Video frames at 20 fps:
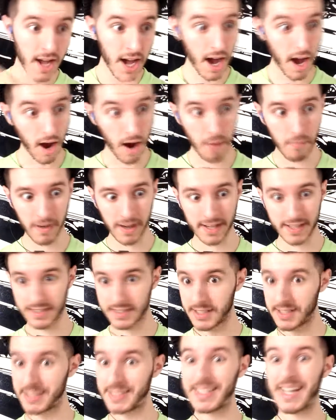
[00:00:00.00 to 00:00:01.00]
A marca
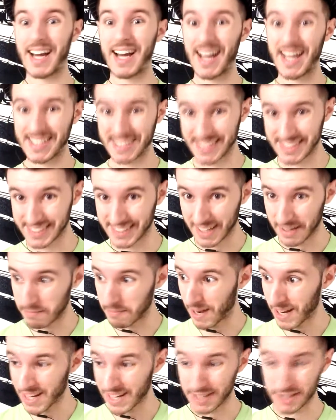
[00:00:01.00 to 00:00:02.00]
acertar, acertar
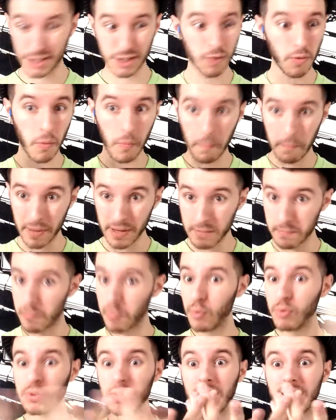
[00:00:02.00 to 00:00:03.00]
abacaxi com pêssego,
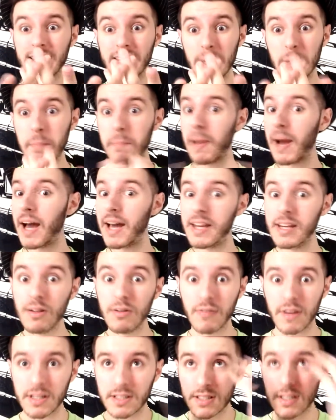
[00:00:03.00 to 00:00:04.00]
puta que pariu,
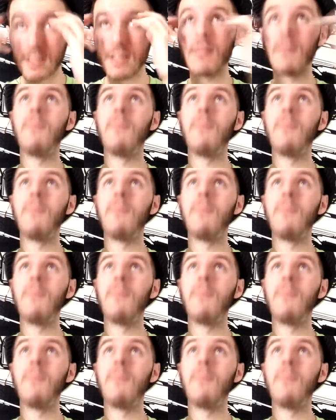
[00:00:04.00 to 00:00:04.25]
velho, isso aqui eu